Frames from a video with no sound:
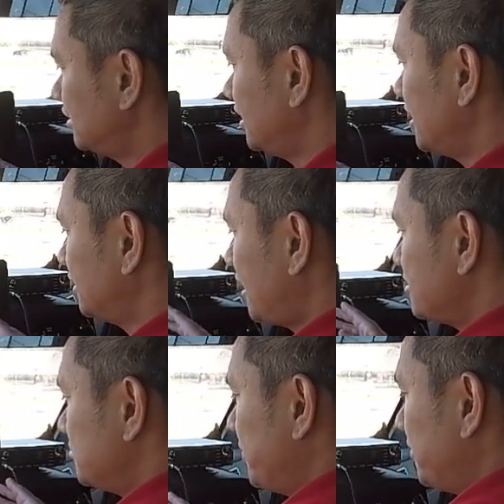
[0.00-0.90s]

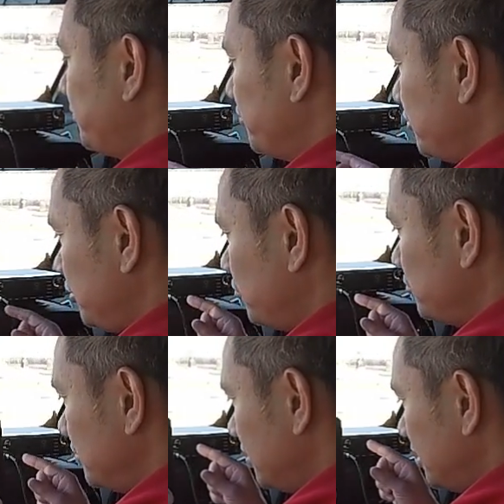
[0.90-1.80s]
Tina-transfer po
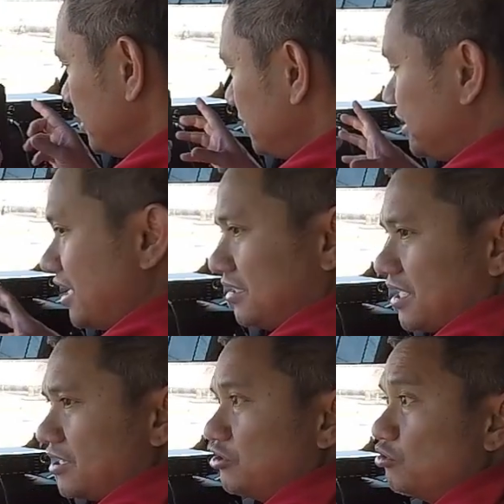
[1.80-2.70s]
yung
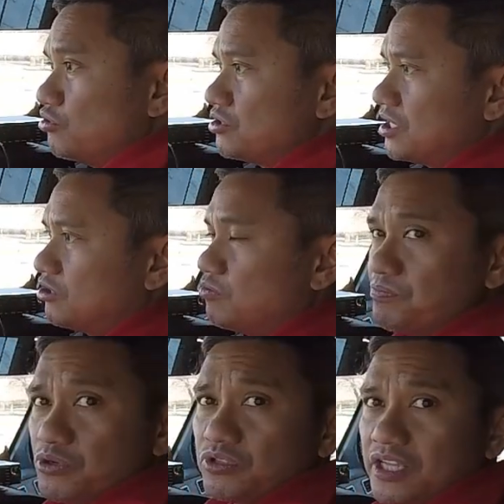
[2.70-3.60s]
data doon sa
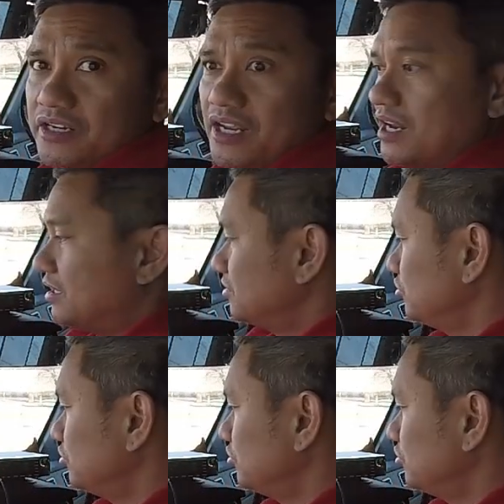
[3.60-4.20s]
computer nila.